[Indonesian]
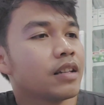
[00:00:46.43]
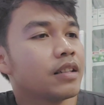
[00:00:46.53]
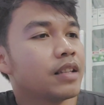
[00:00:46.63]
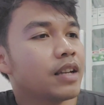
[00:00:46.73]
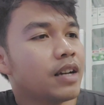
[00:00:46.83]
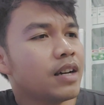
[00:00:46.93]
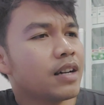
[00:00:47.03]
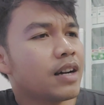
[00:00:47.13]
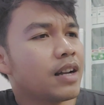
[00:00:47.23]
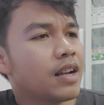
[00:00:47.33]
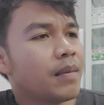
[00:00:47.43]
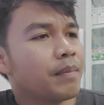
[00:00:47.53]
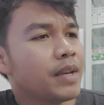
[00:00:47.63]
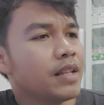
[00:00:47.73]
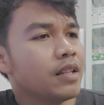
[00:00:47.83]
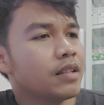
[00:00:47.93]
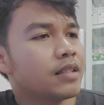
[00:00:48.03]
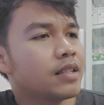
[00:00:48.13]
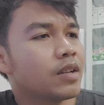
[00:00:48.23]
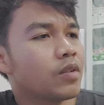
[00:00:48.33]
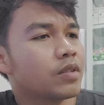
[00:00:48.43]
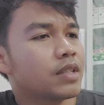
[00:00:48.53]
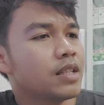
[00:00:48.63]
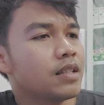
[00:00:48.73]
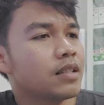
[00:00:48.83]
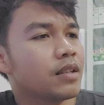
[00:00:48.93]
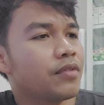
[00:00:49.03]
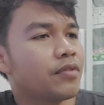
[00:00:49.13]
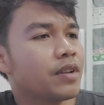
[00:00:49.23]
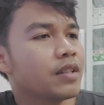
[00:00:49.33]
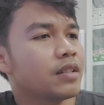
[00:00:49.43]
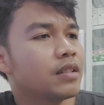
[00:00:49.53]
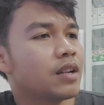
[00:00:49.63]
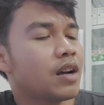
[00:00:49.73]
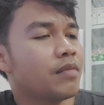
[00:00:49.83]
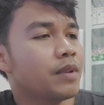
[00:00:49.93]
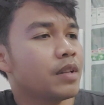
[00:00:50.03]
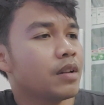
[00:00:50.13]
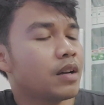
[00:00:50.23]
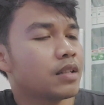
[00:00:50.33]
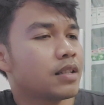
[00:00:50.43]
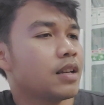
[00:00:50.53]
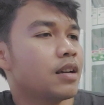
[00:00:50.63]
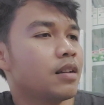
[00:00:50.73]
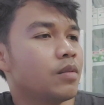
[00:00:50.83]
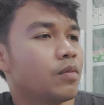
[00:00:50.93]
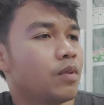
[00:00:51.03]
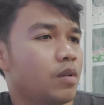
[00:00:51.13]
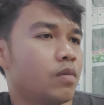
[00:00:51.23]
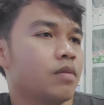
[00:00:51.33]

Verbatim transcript: Dia kalamin, zinc Oxide, difendramin HCl. Wow.